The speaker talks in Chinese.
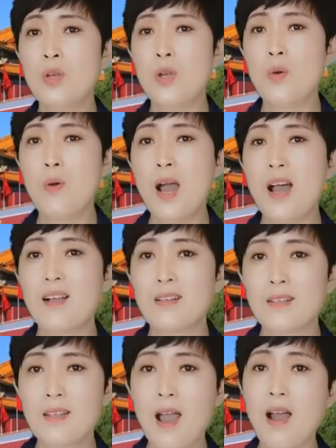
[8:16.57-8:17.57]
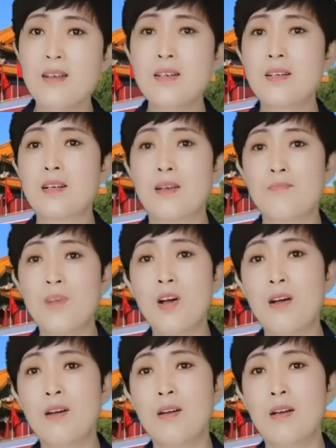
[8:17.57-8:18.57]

对话谈什么？